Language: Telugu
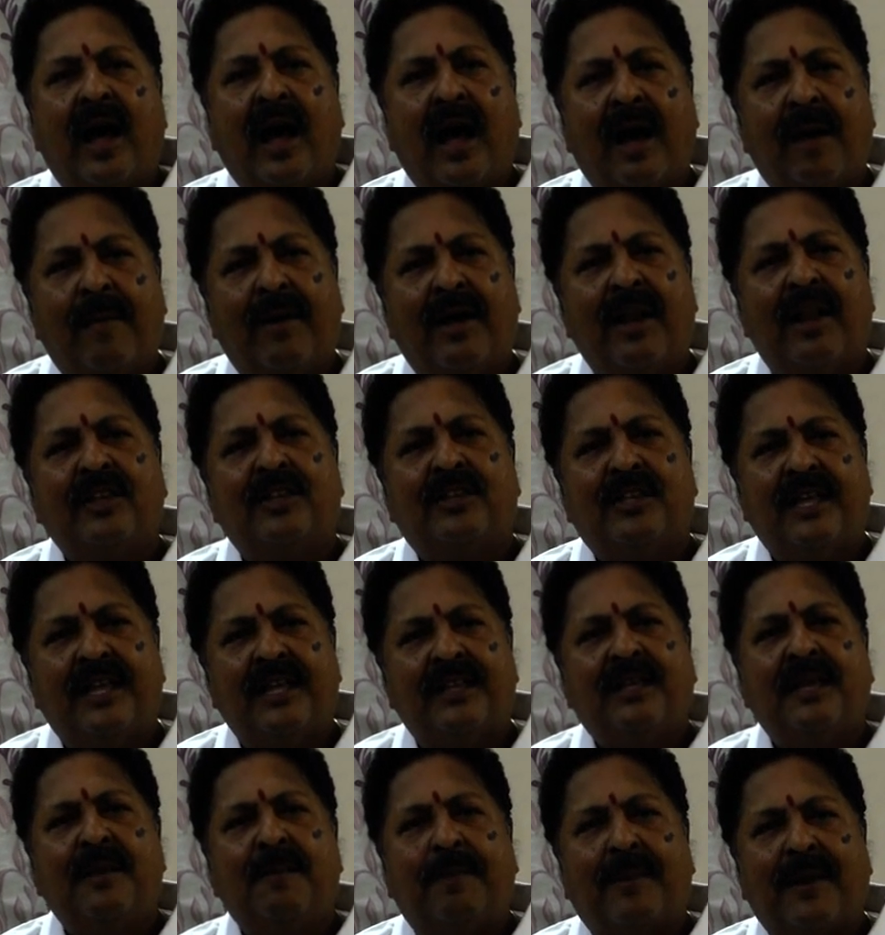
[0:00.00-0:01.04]
అమలు
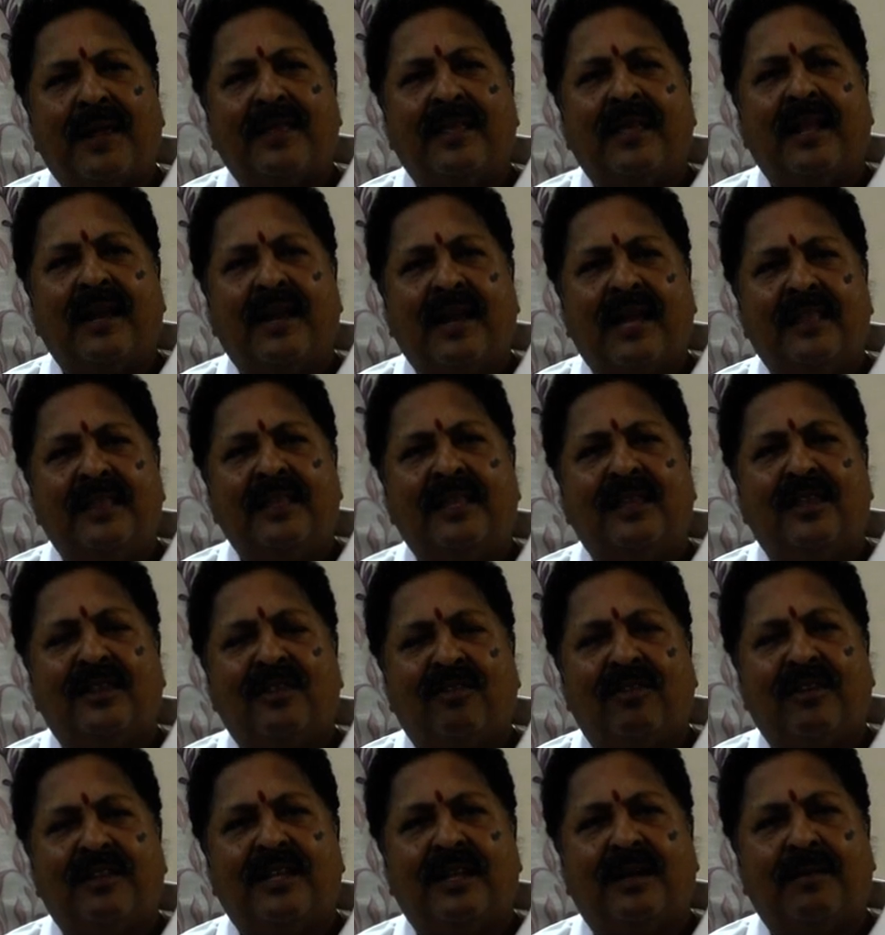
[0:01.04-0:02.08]
చేసి ప్రజలకు
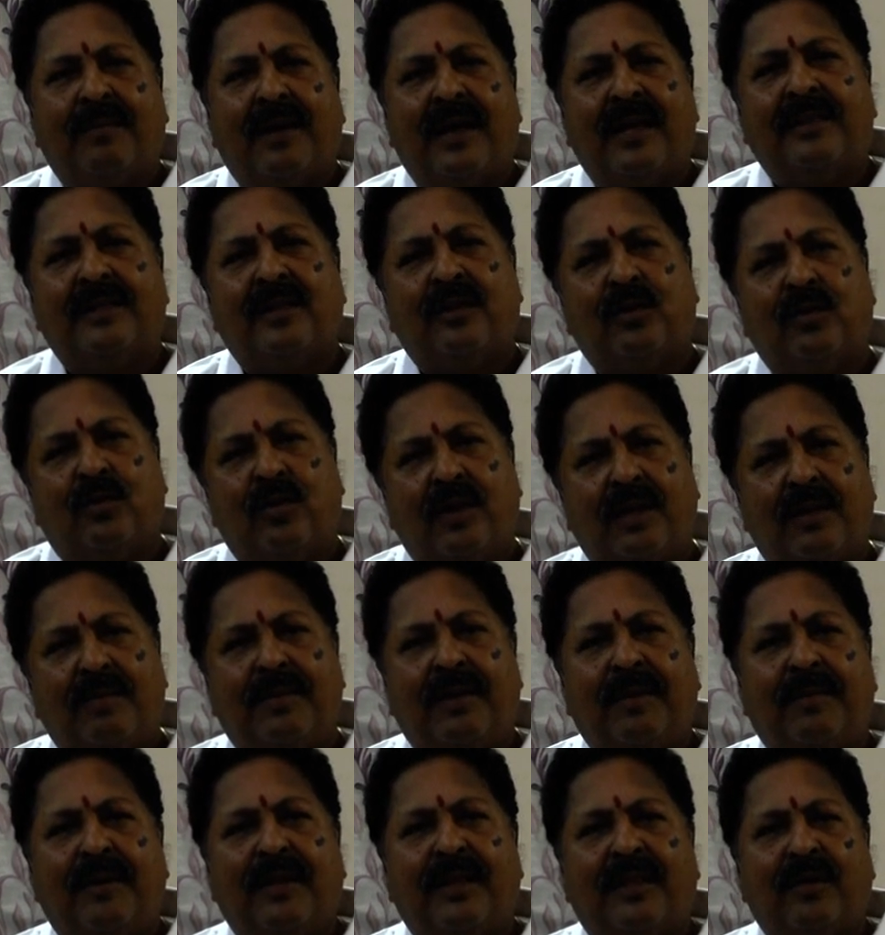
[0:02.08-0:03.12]
అందించవలసిన బాధ్యత కూడా
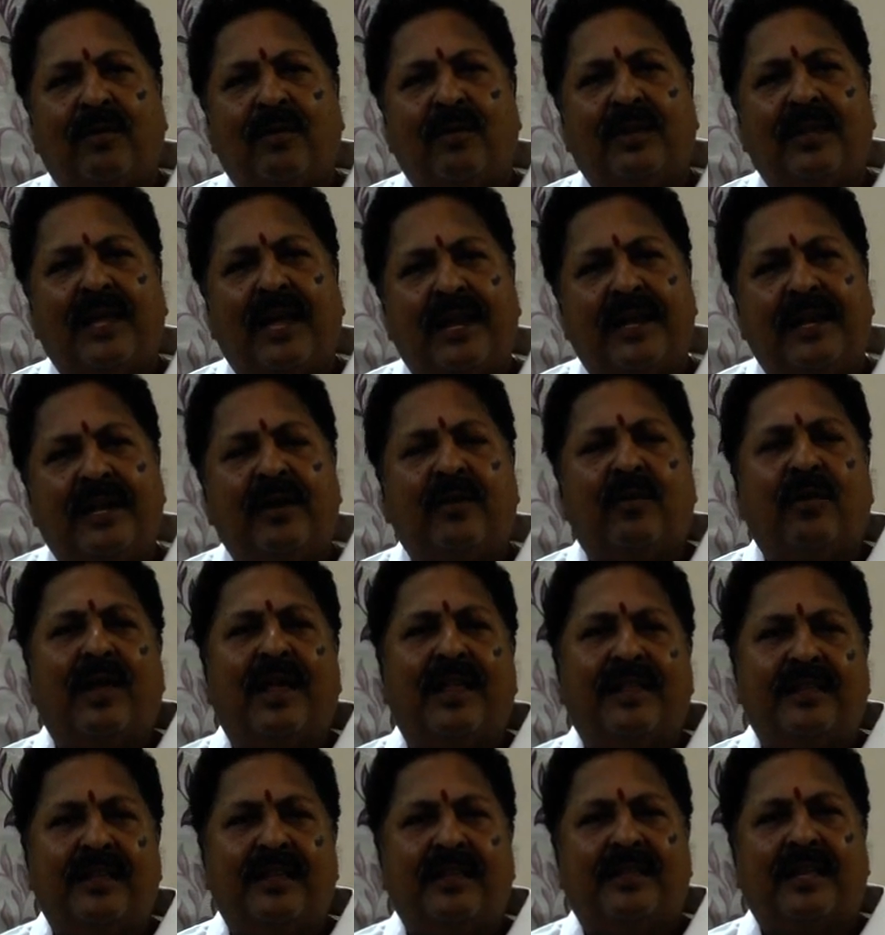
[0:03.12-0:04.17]
మీ మీద ఉంది అన్నీ కూడా
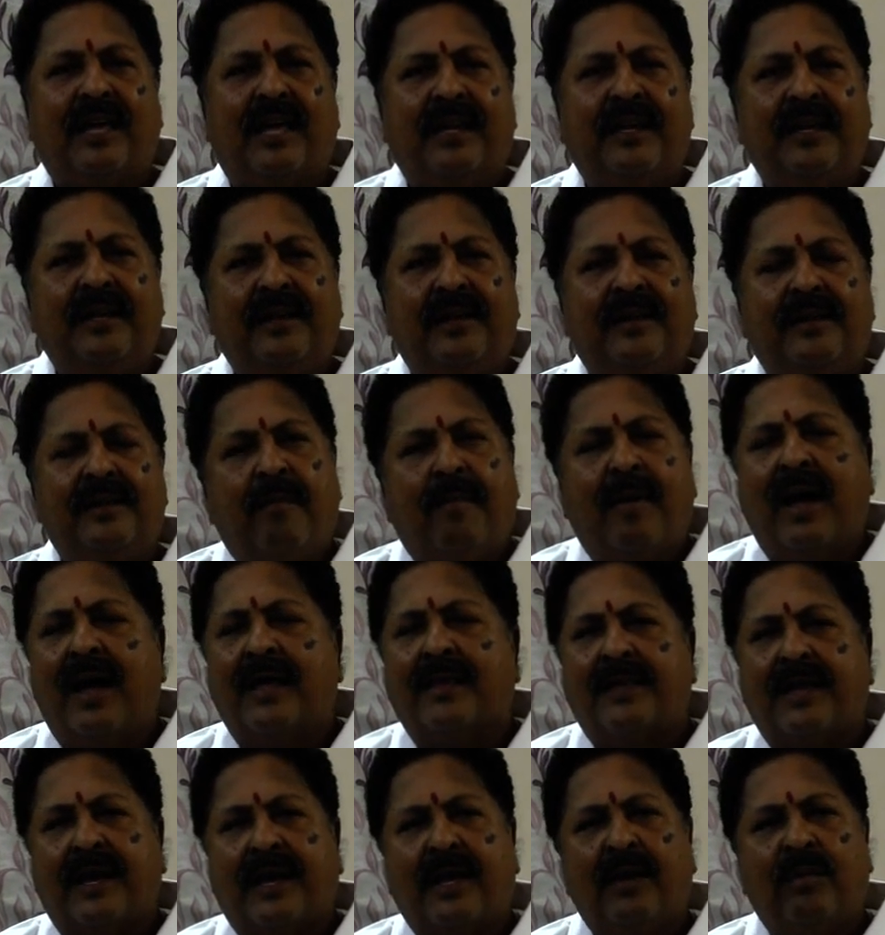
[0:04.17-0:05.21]
అందించాలి మా
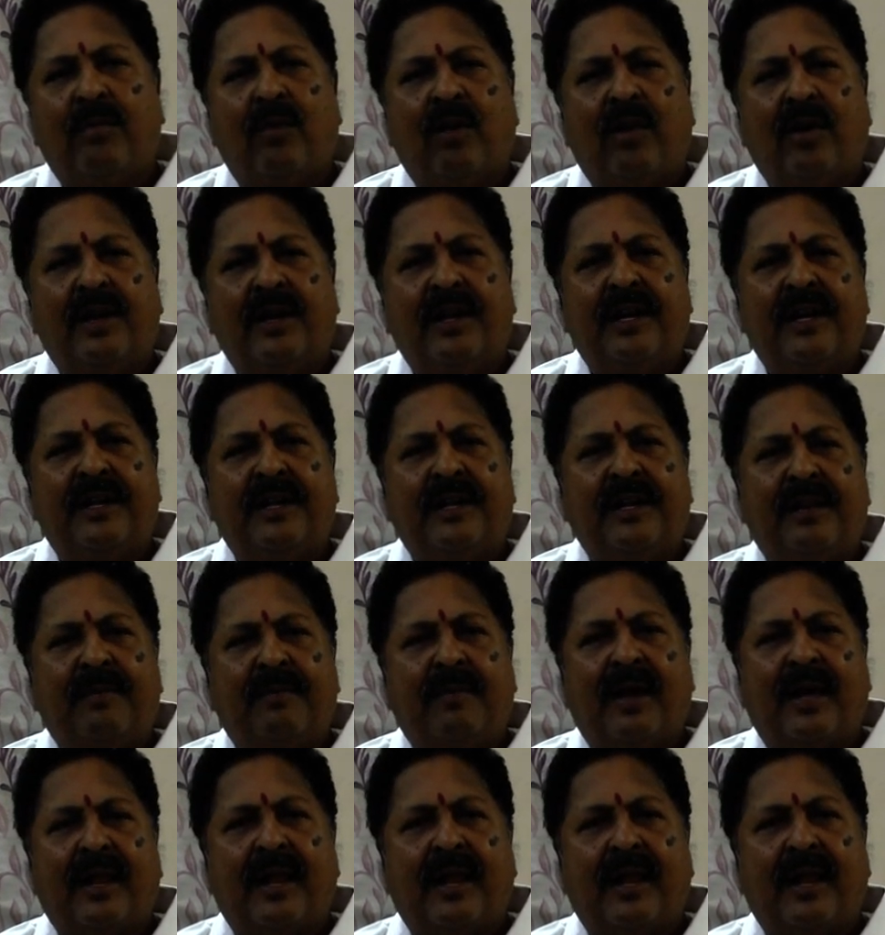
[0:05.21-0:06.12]
జగన్మోహన్ రెడ్డి మా